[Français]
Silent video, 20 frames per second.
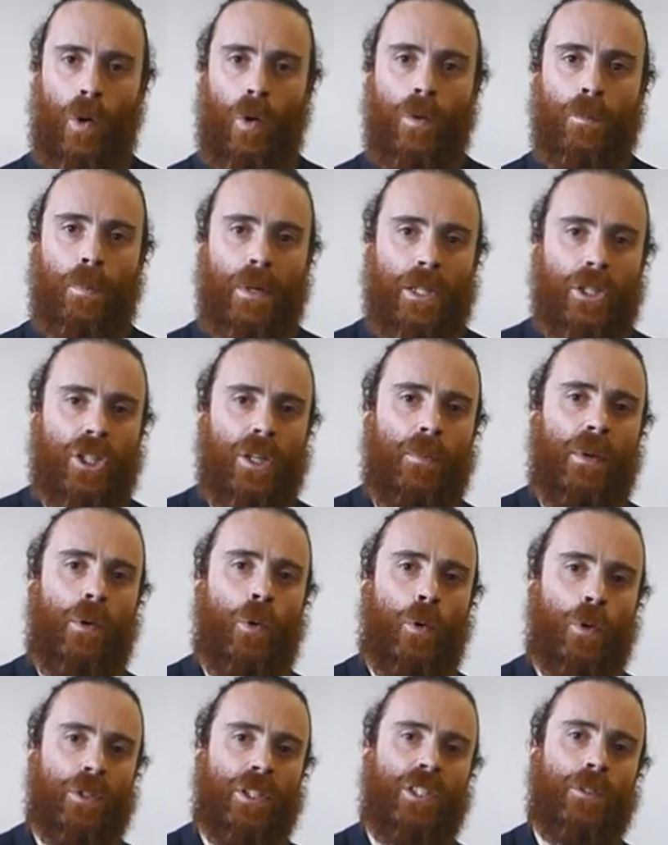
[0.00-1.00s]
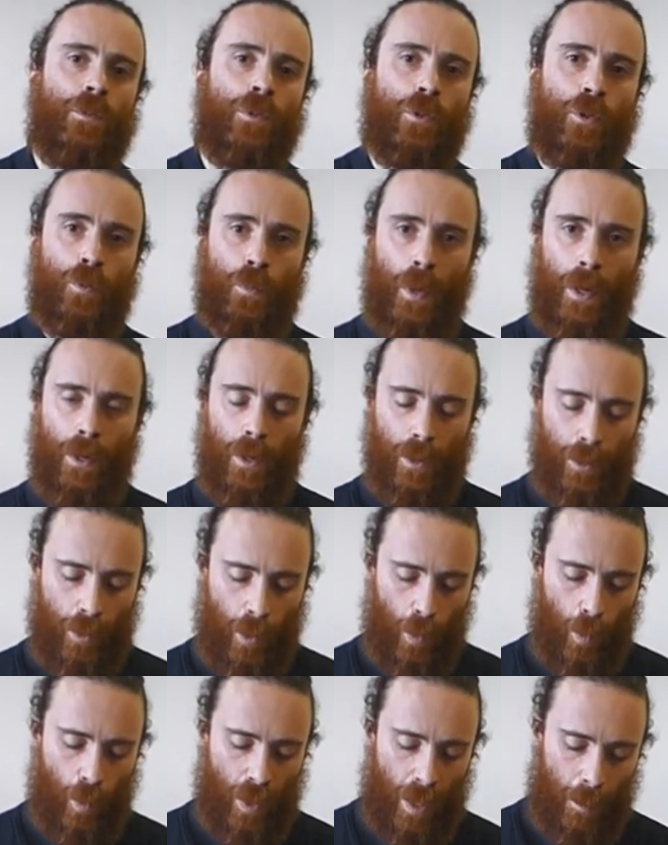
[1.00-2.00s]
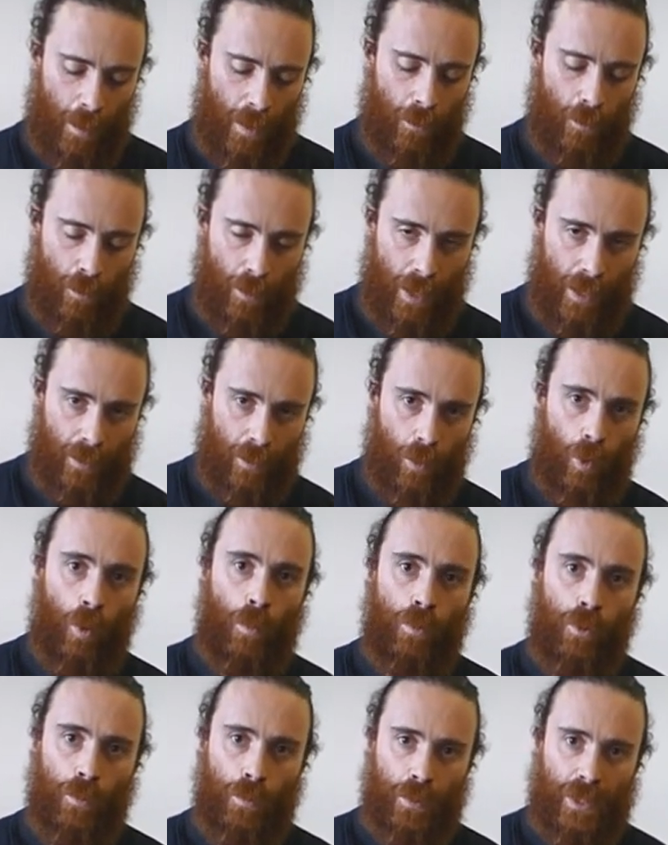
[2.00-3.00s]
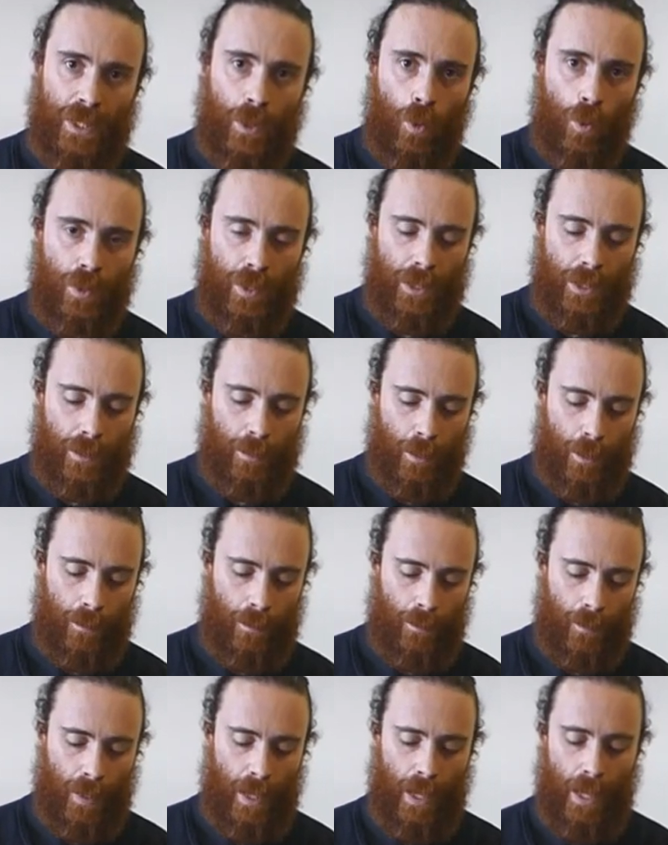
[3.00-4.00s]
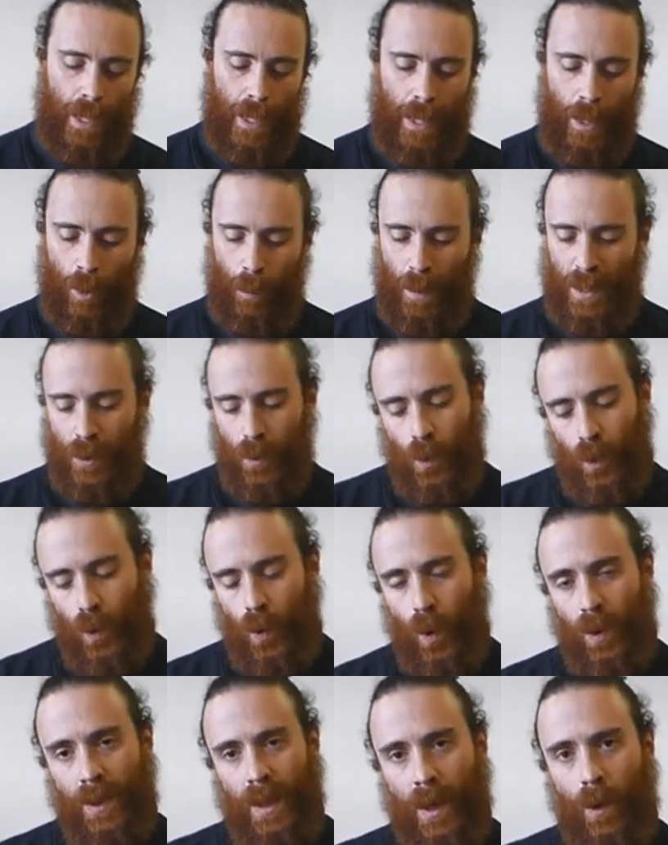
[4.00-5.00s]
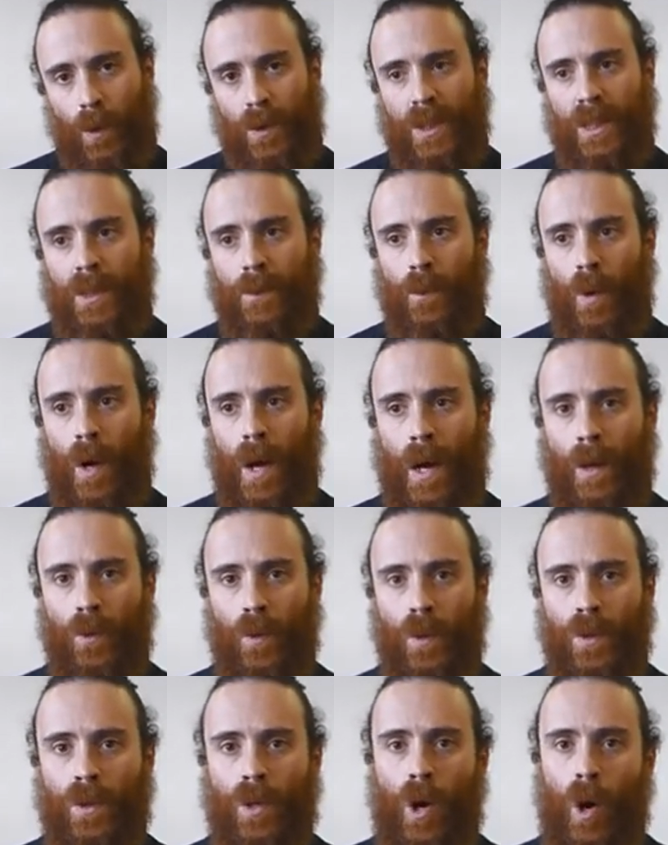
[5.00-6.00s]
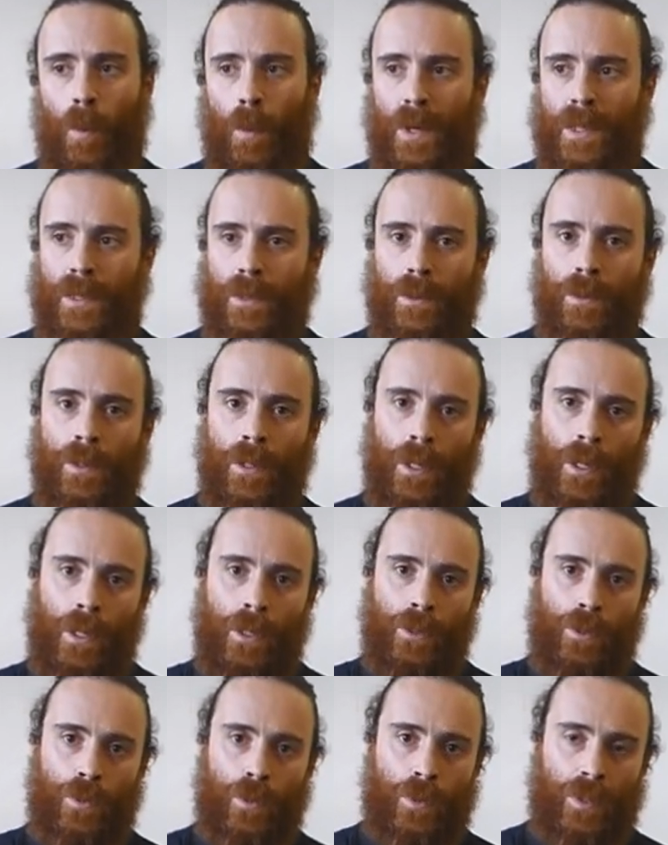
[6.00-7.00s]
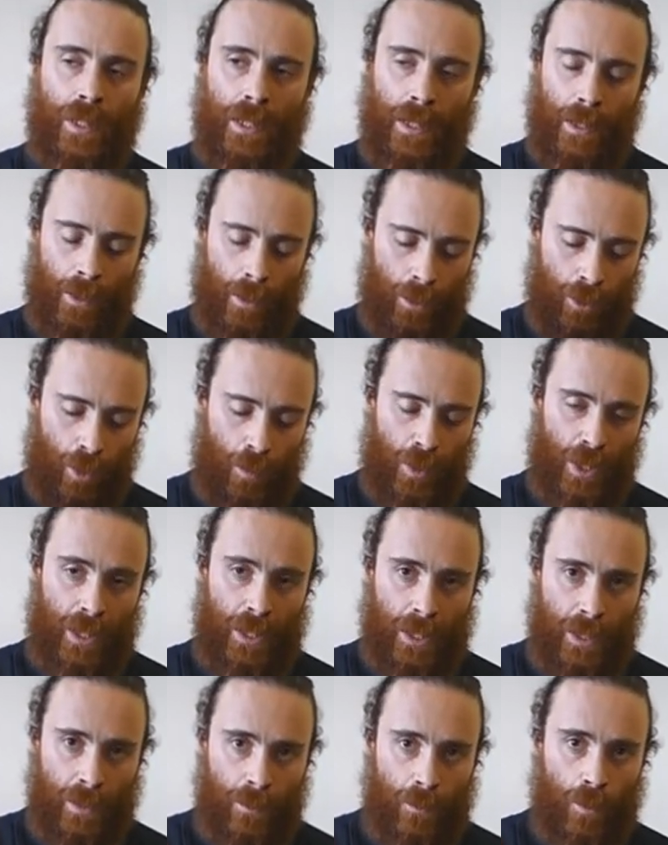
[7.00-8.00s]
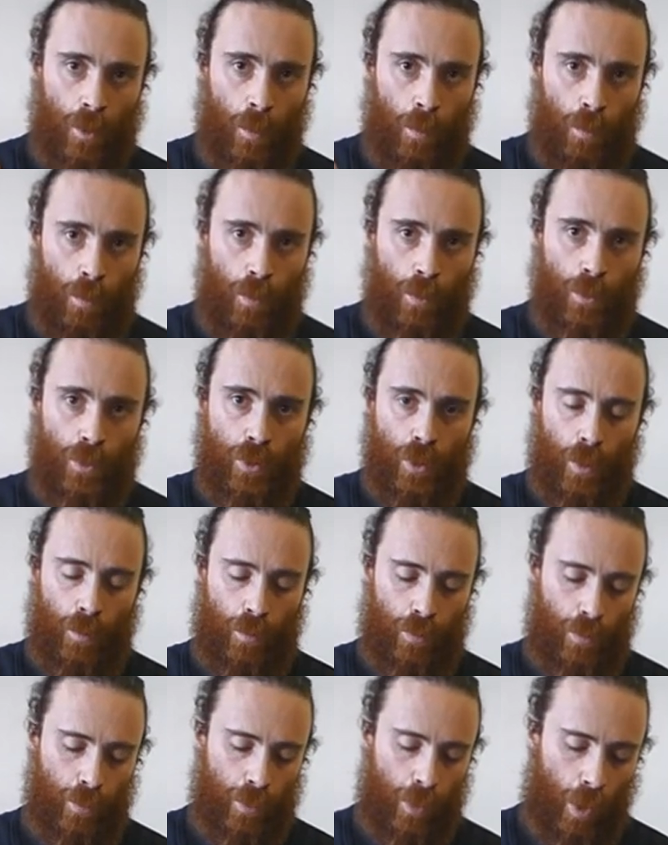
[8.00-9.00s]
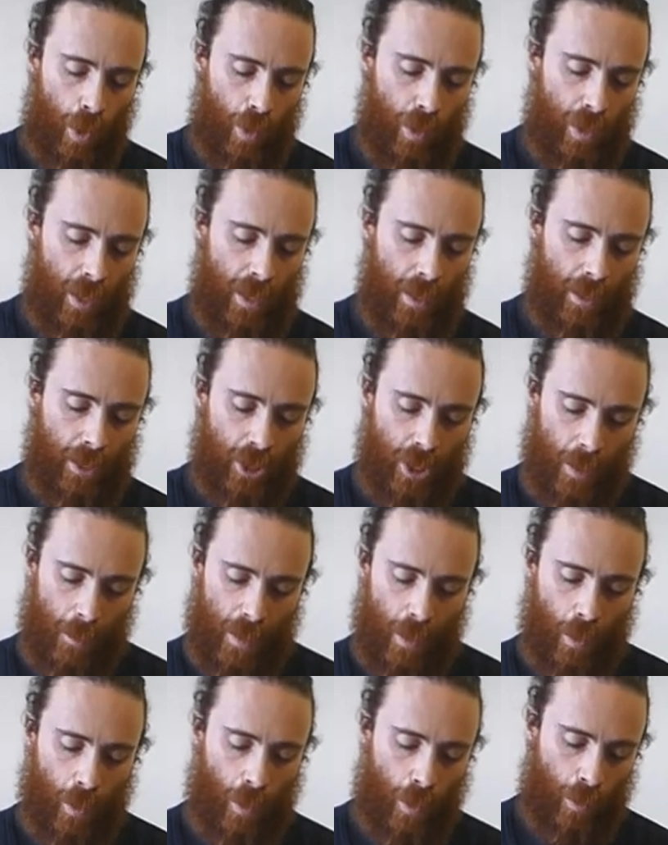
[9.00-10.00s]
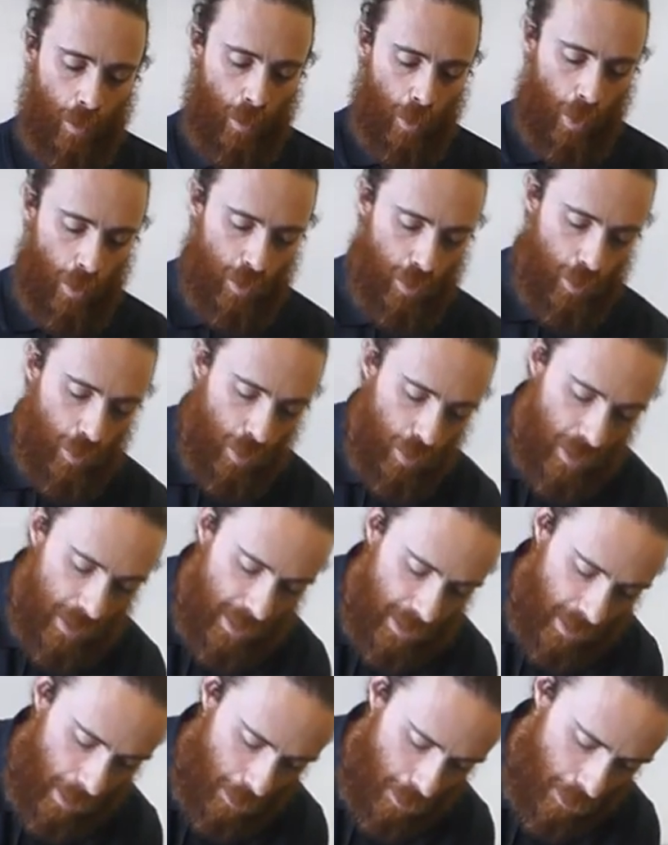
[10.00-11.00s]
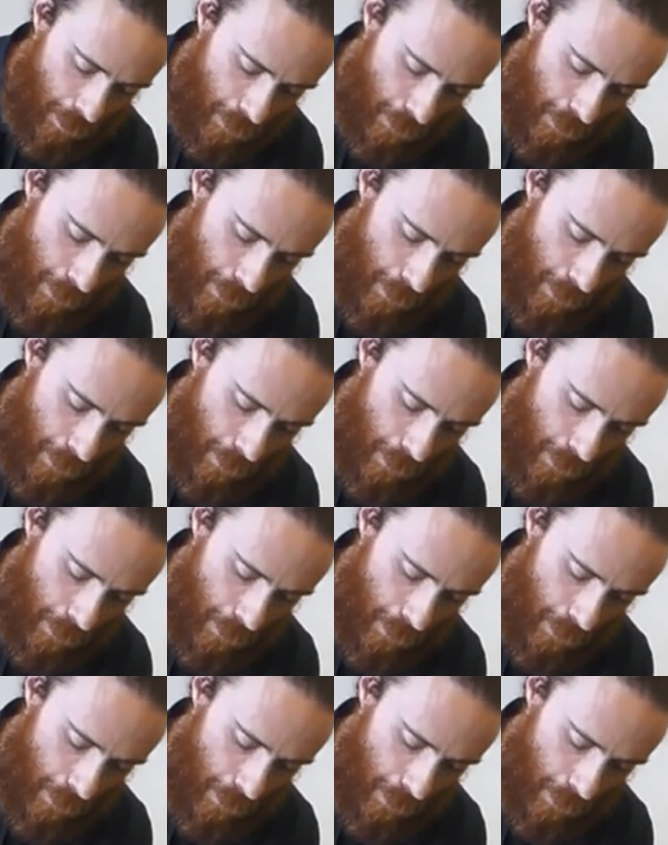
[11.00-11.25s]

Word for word: On ne passe jamais au grossissement supérieur tant qu'on n'a pas vu net au plus petit grossissement. Et on passe toujours d'un grossissement à un autre en passant sur des euh, objectifs de plus en plus grands, jamais en, sautant des étapes.